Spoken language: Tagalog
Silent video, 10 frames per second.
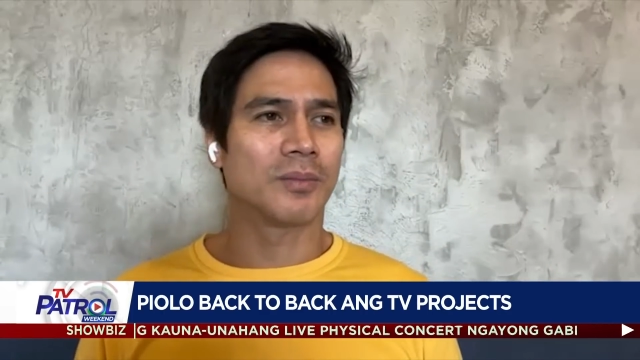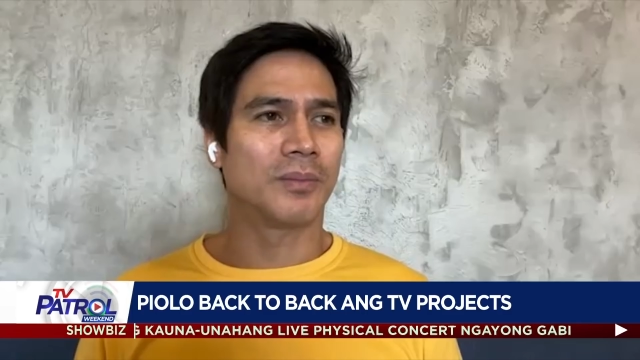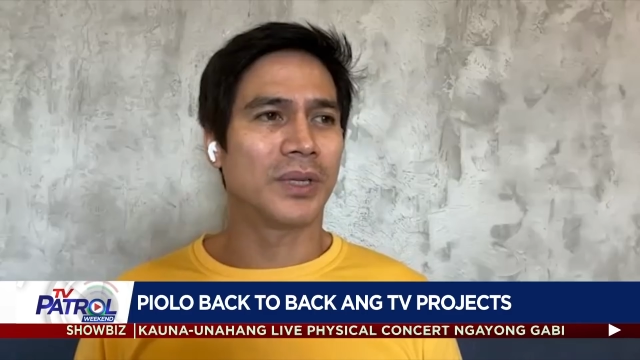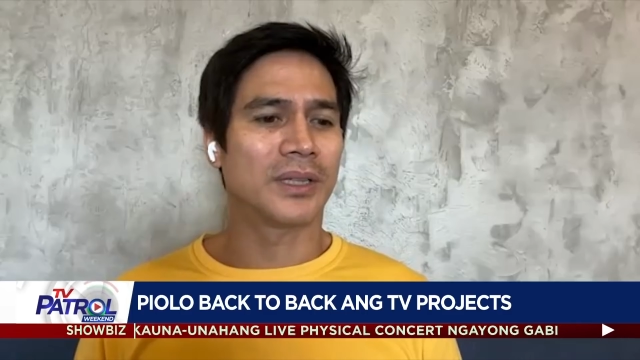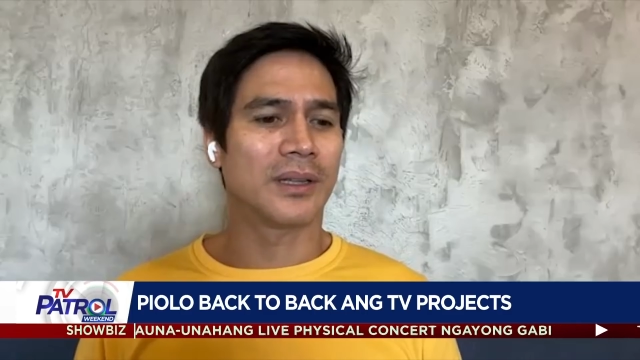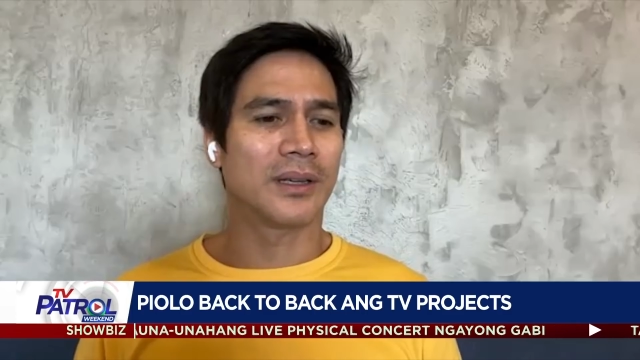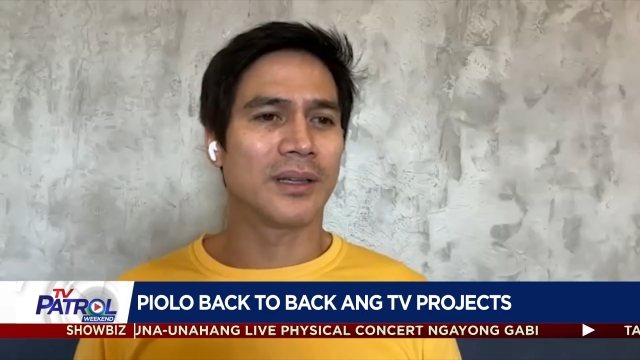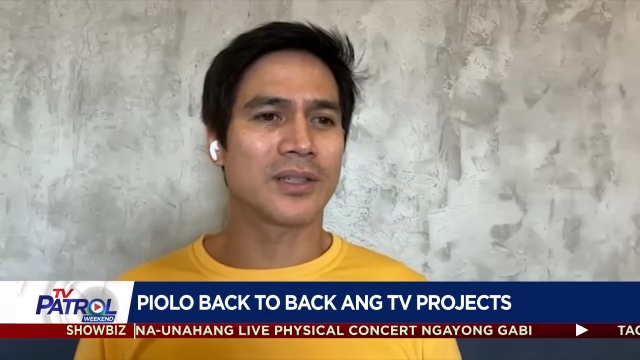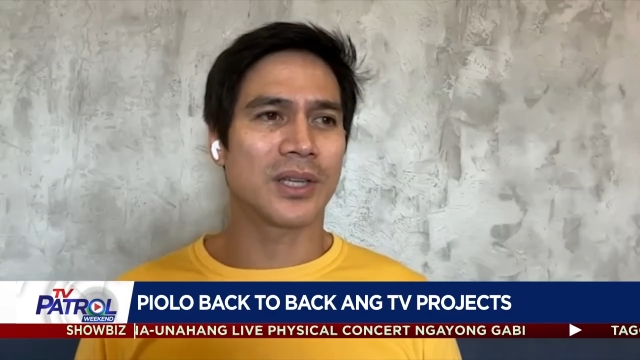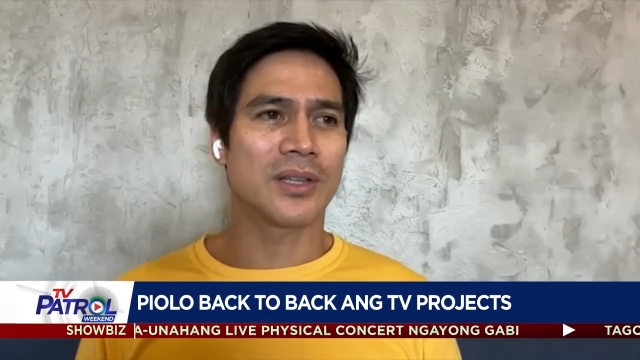But
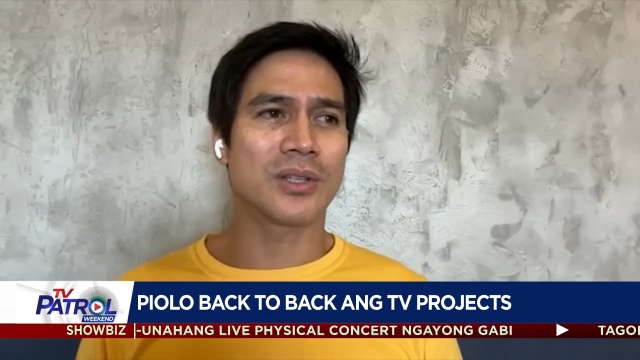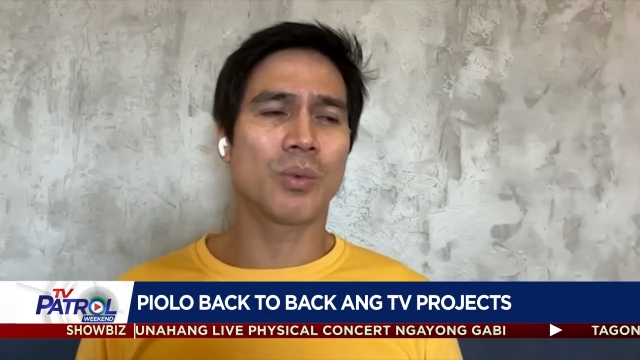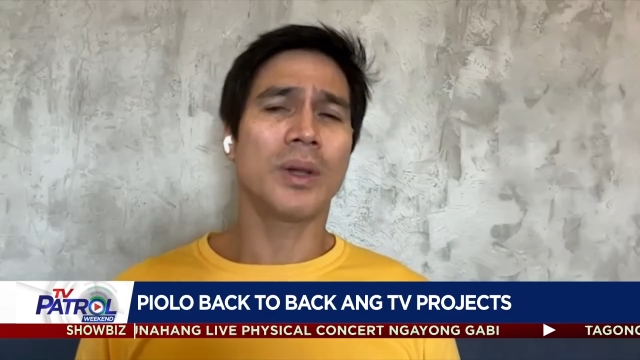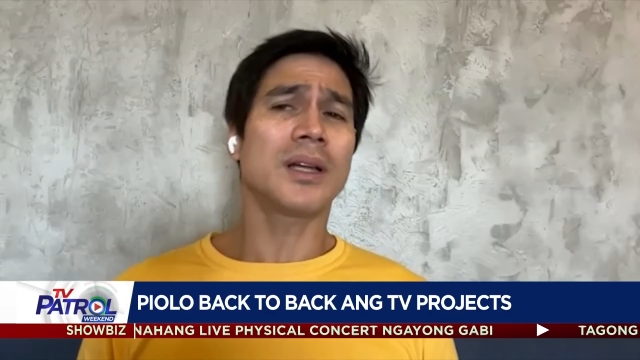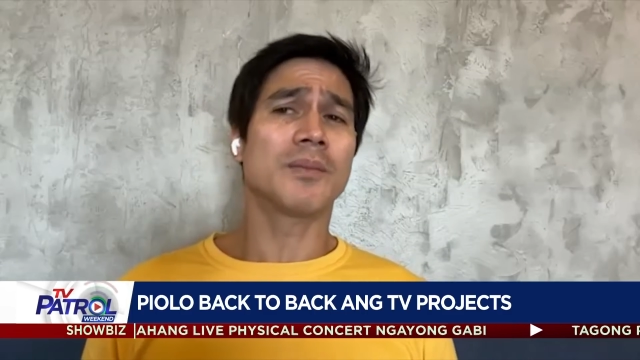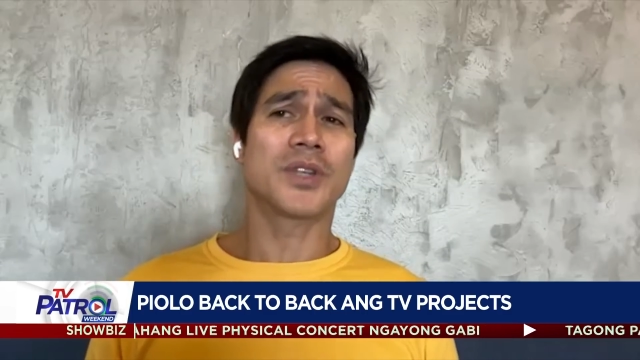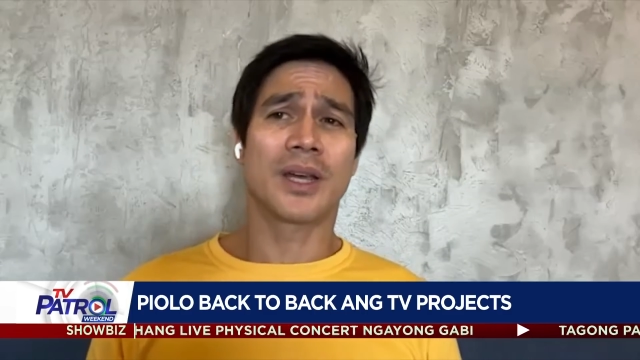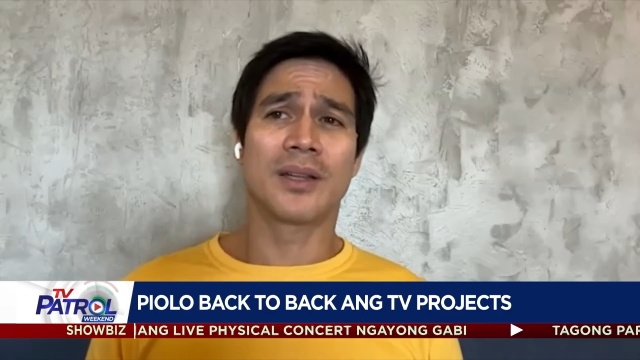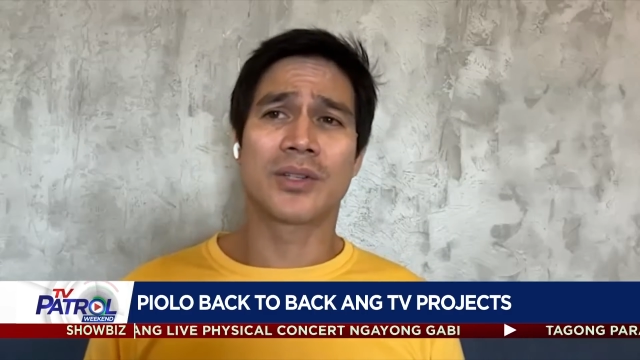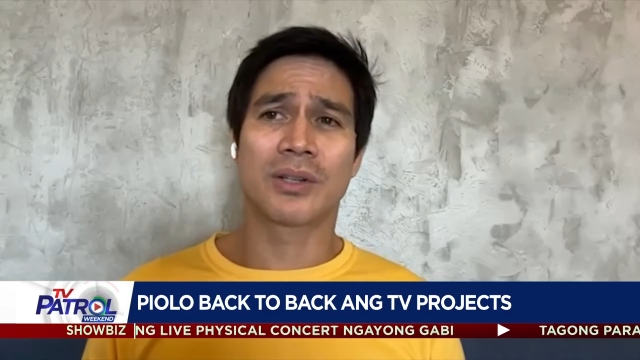it's it's a welcome
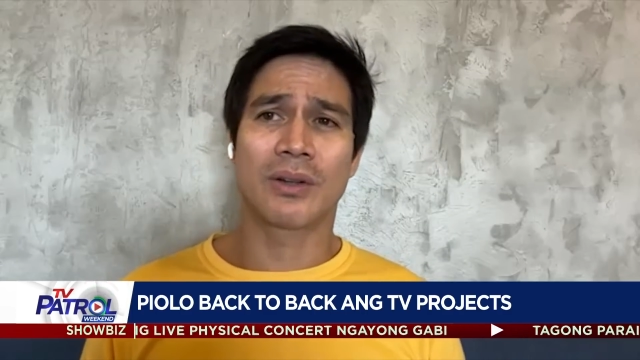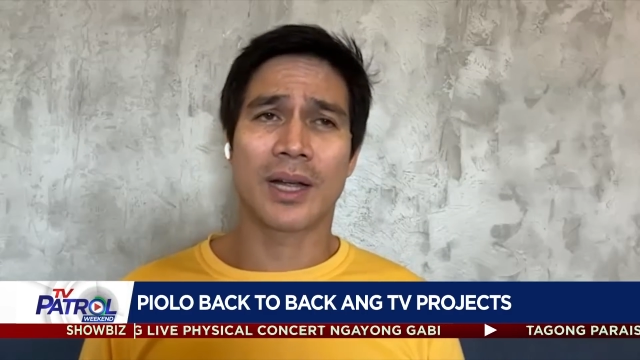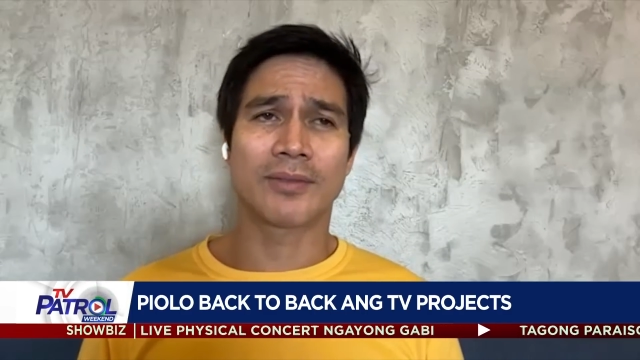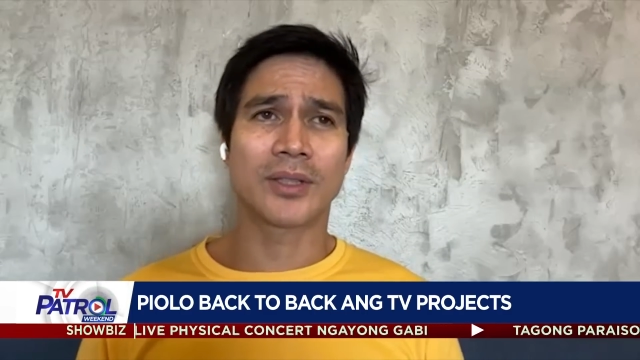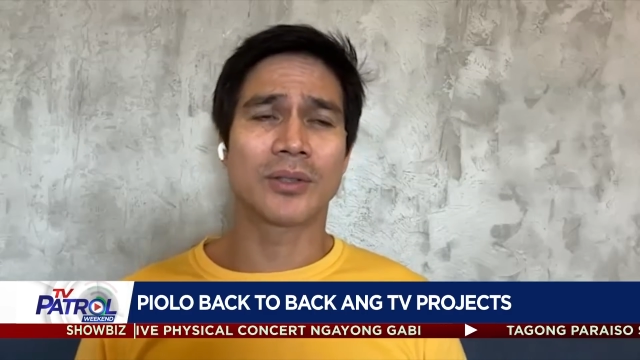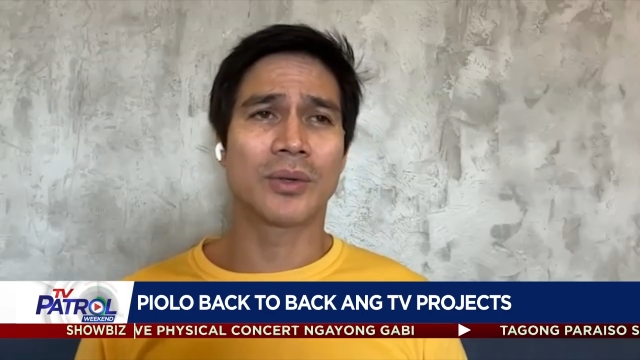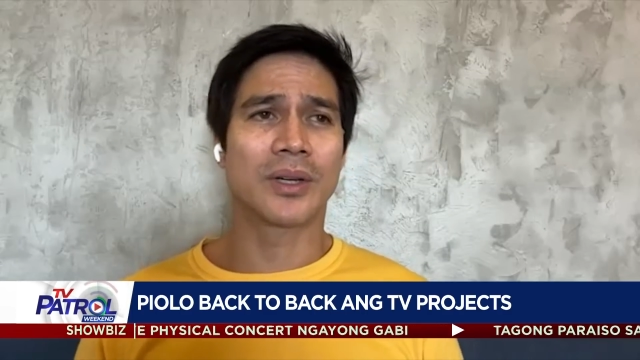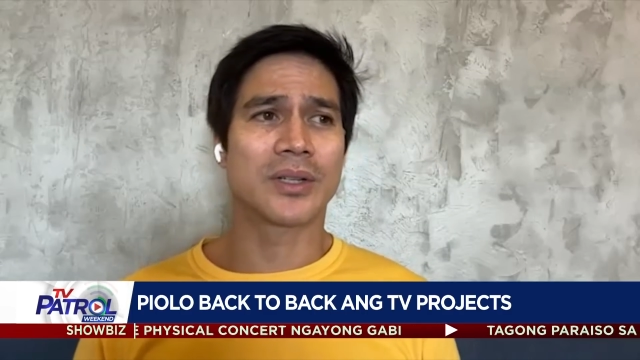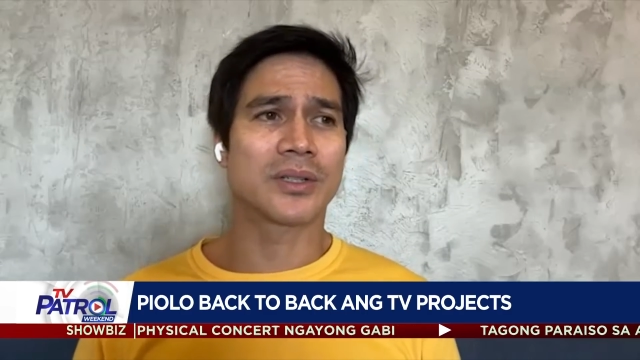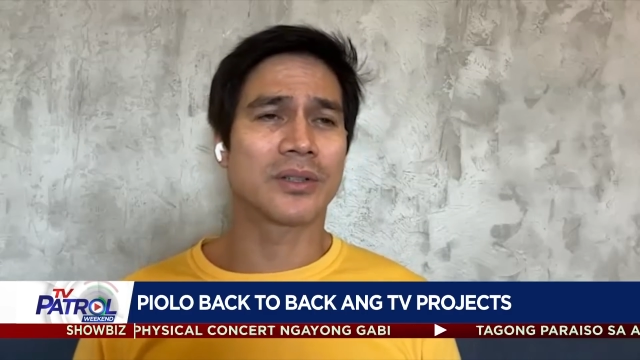change, you know, after two
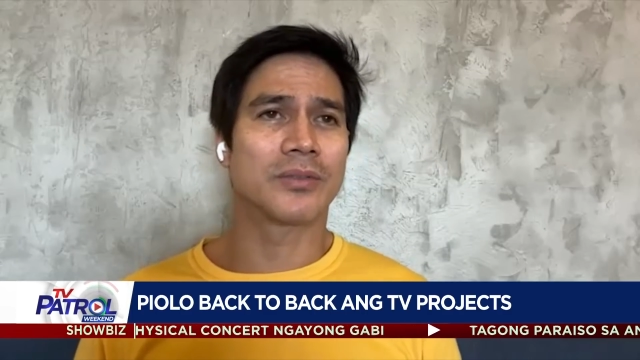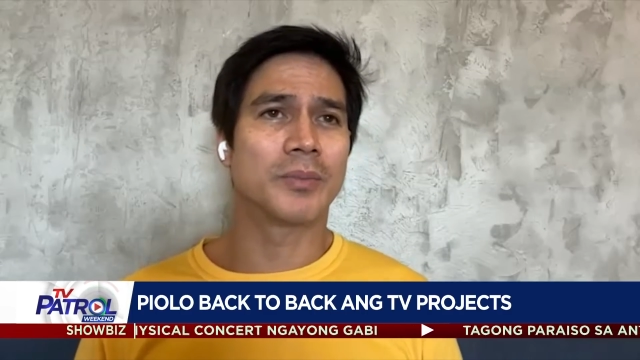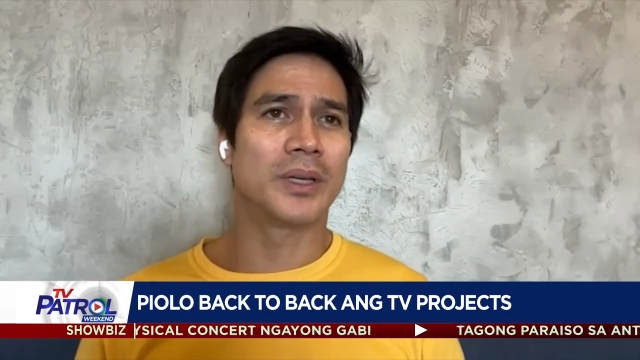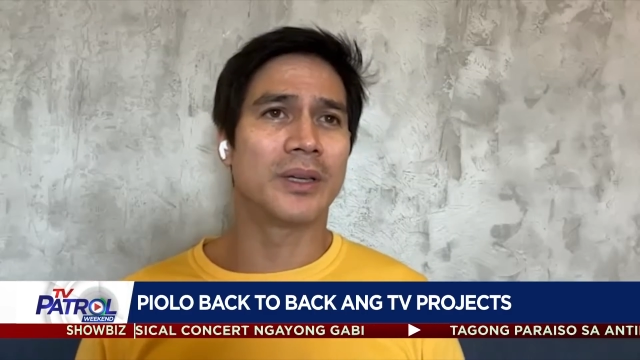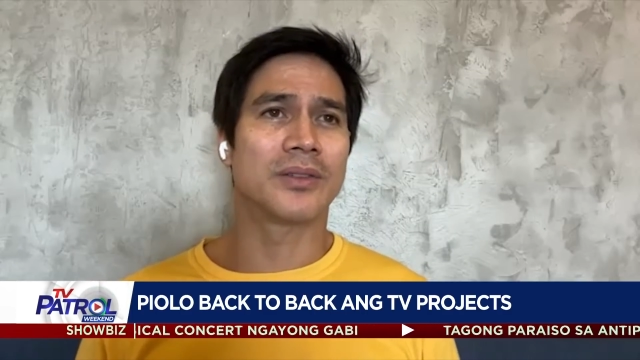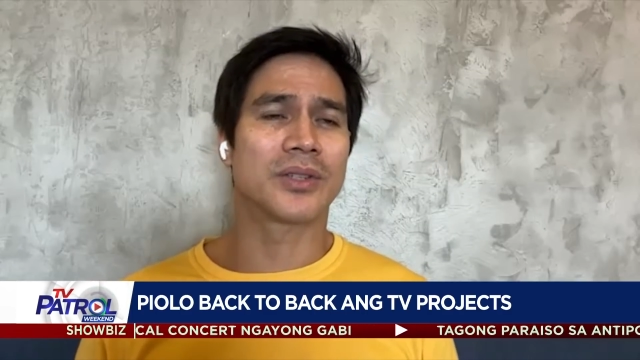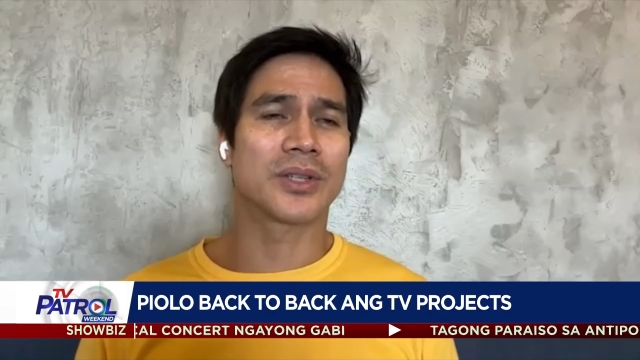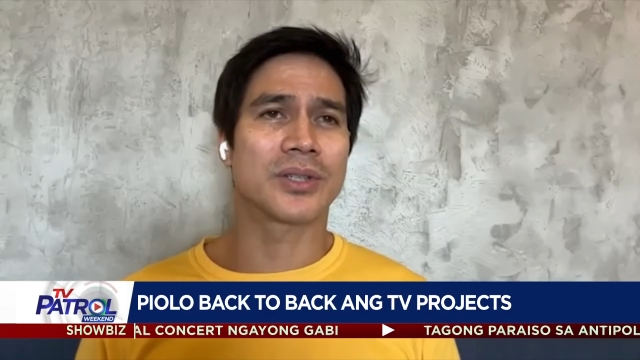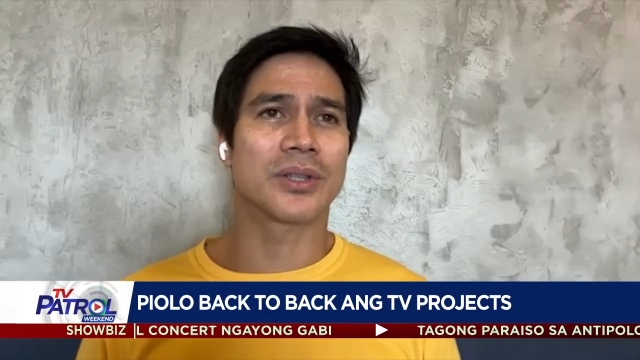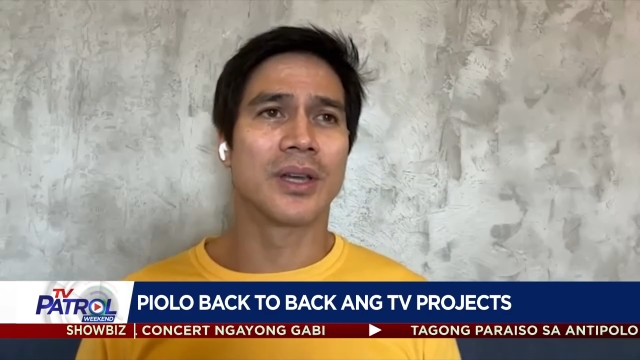years of being
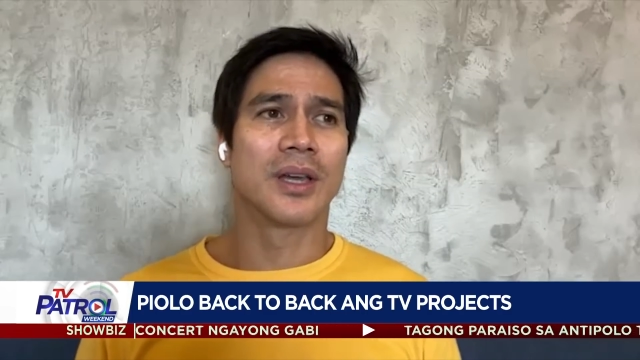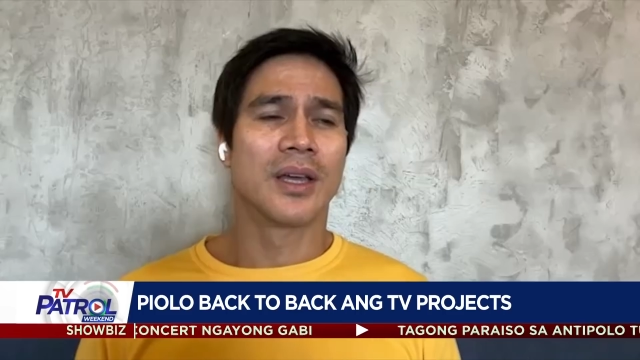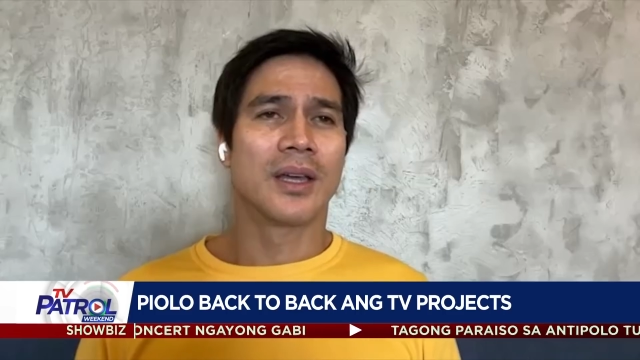just